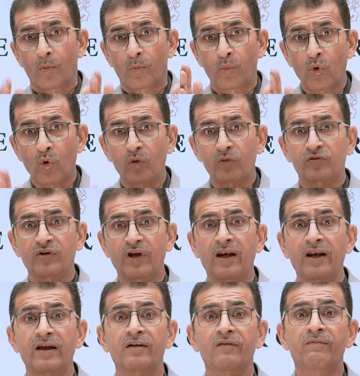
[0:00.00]
पूर्व
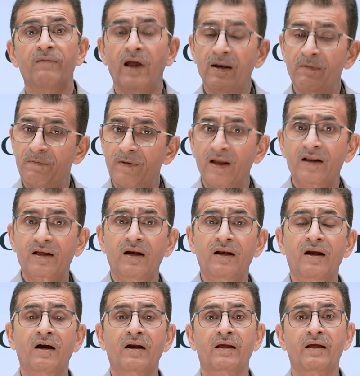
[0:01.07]
सैनिक वेलफेयर
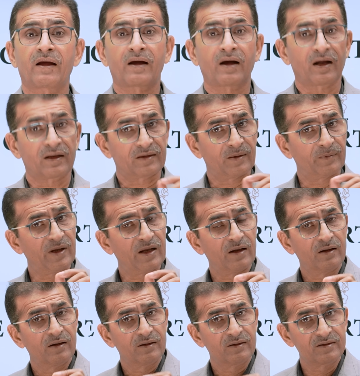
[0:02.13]
कल्याण के खाते में
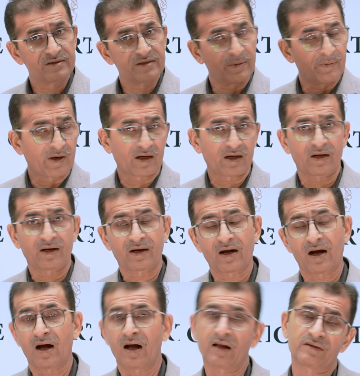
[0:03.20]
जमा करने का
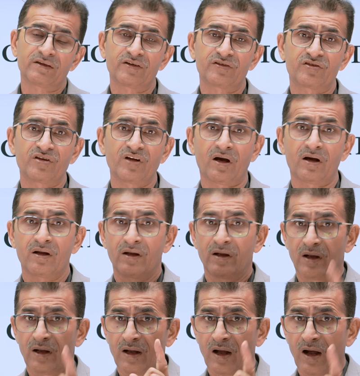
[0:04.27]
आदेश दिया
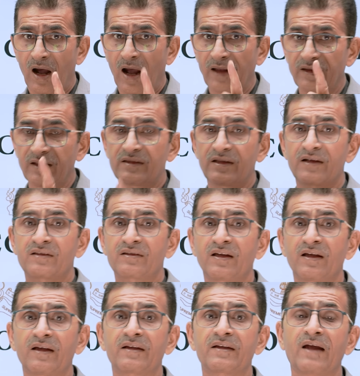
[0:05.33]
आइए देखते
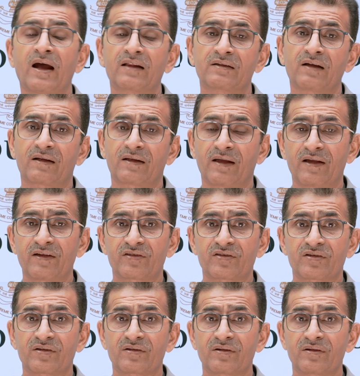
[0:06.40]
हैं क्या था केस
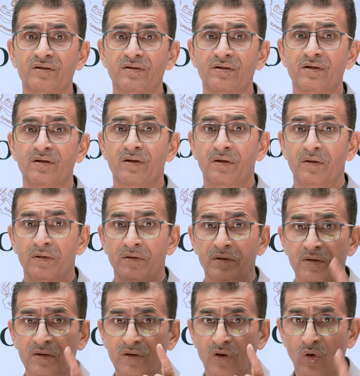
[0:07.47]

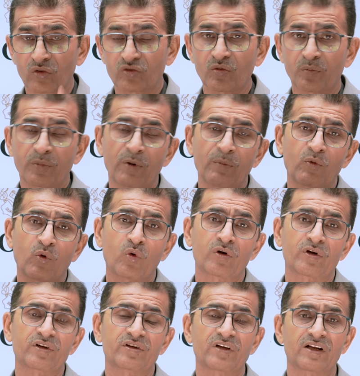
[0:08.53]
क्यों सुप्रीम कोर्ट
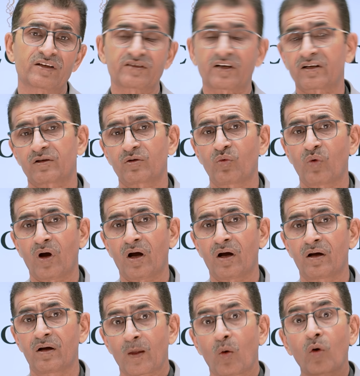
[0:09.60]
इतना सख्त हुआ
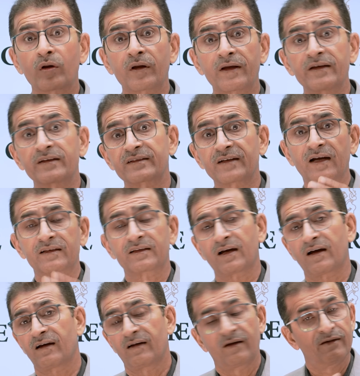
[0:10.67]
और किसका था
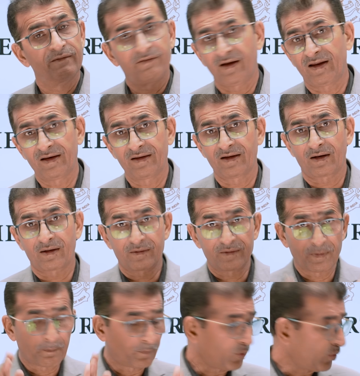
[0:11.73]
फेलियर
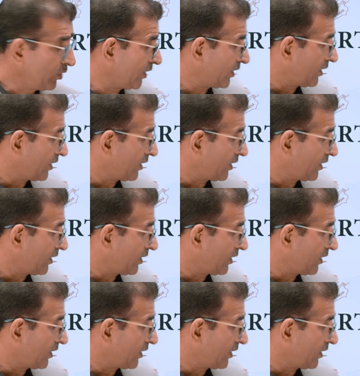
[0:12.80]
ये पूरी